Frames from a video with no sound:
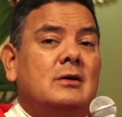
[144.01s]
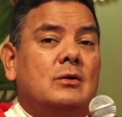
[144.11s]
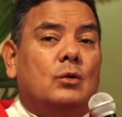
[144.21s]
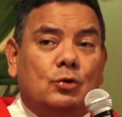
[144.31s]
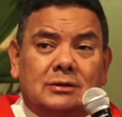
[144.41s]

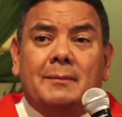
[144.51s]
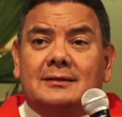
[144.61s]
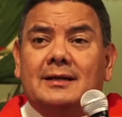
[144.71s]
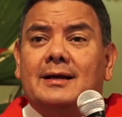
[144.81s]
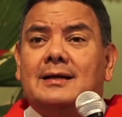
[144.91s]
Uno también
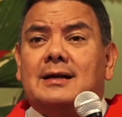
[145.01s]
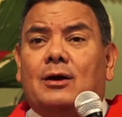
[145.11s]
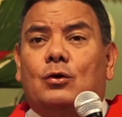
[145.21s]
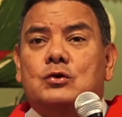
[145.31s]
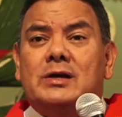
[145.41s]
tiene que
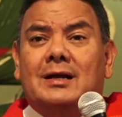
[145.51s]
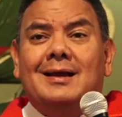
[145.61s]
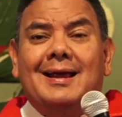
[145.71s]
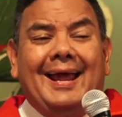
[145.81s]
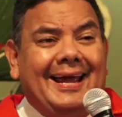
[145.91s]
reconocer
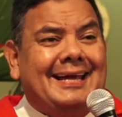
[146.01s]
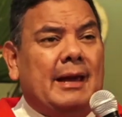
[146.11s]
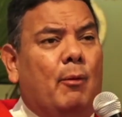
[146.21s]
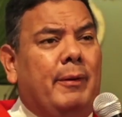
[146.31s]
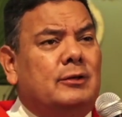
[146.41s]
en qué
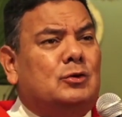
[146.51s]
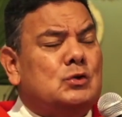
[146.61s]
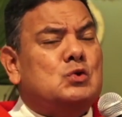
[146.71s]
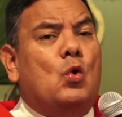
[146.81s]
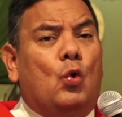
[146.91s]

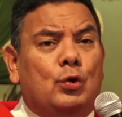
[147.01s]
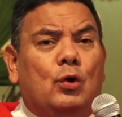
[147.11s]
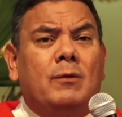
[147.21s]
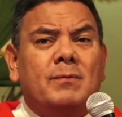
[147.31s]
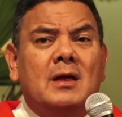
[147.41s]
momentos uno